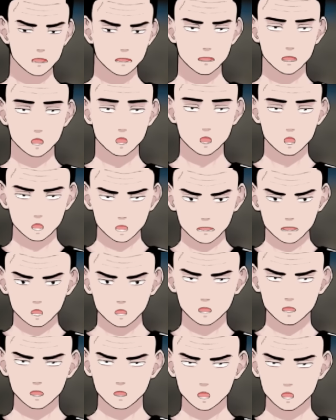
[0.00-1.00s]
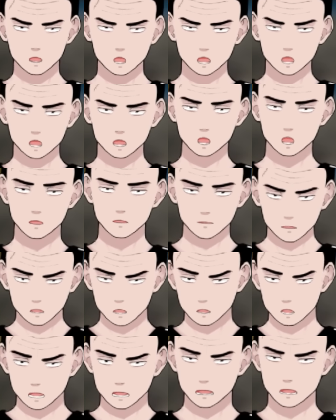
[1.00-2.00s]
ここがまだ現状が見えてません。
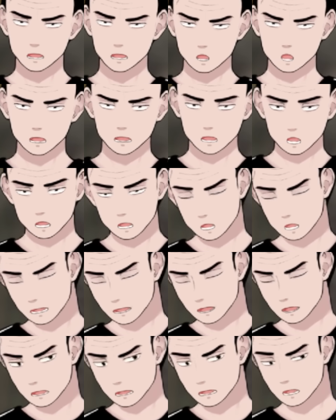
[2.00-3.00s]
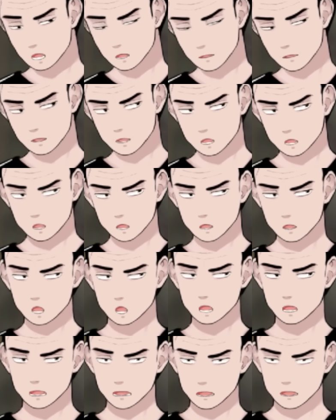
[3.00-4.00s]
なんかもうね、鬼畜
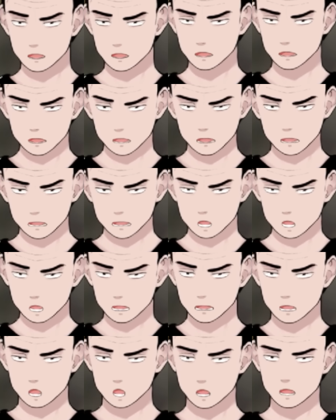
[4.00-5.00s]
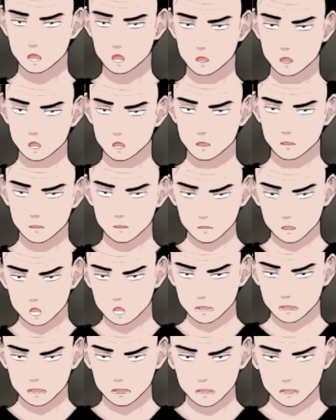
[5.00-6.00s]
の商業、考えられない、
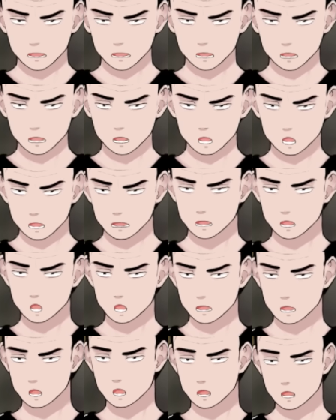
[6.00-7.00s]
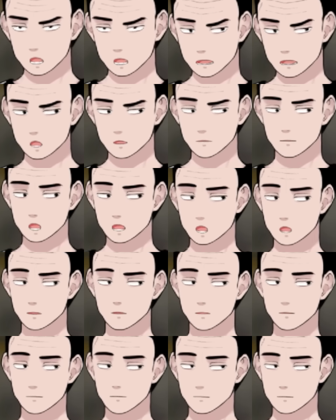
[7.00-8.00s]
どうこう、悪く言われっぱなしで
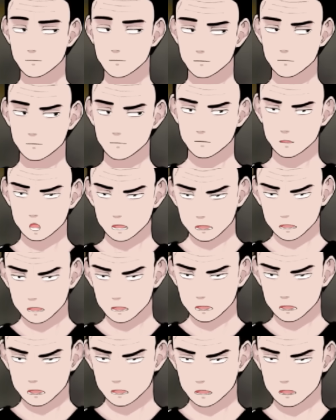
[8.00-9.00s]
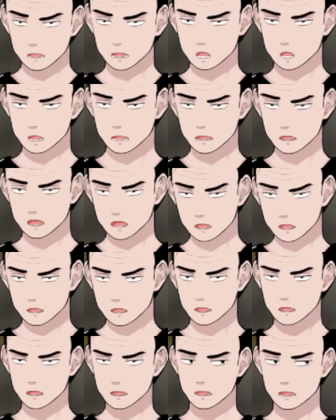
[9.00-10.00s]
す。ね。でも、
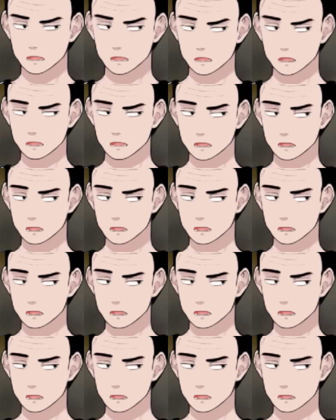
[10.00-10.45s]
この